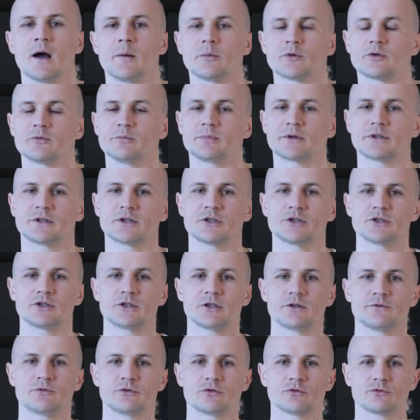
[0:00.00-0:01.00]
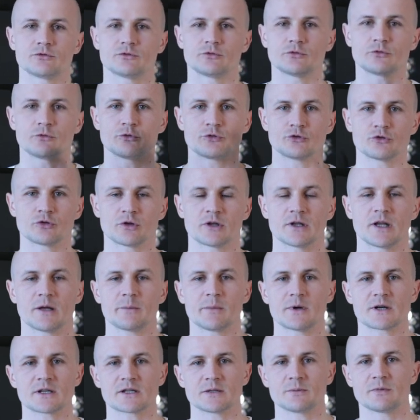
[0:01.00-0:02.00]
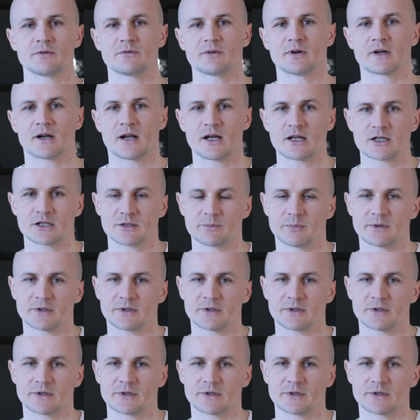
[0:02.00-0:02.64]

потом притащили всю эту кучу хлама к себе в гараж